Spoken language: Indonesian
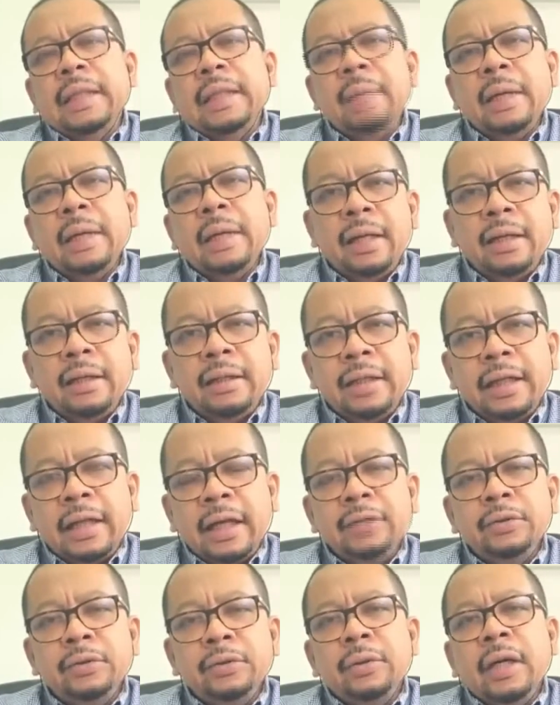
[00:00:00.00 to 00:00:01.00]
Pertama,
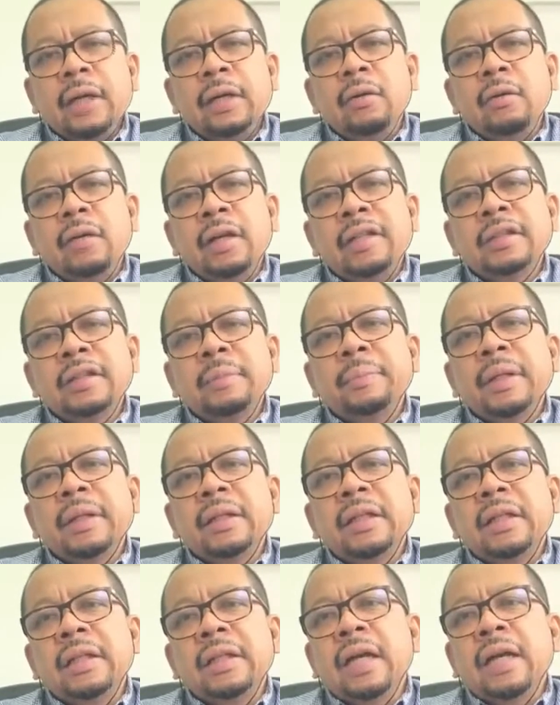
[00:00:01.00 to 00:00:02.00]
diajukan oleh
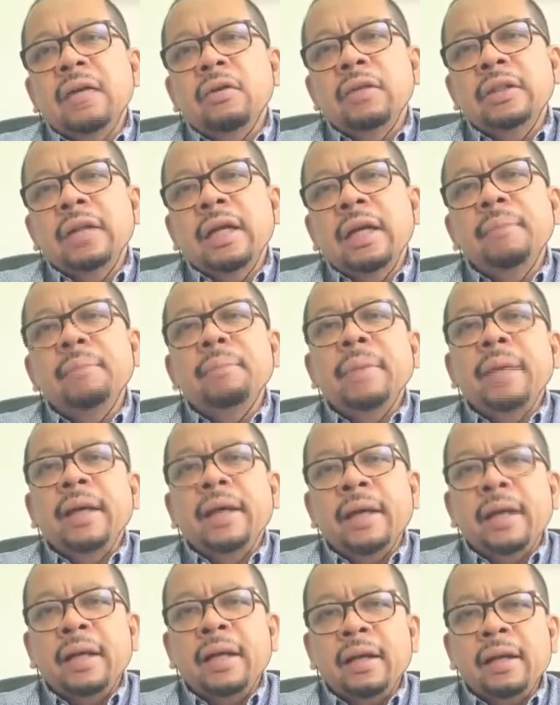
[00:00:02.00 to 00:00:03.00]
sepertiga anggota
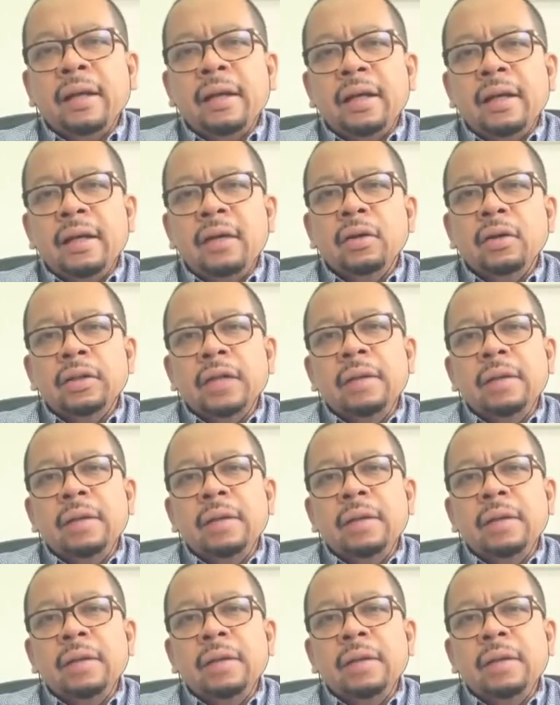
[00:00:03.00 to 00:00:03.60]
MPR.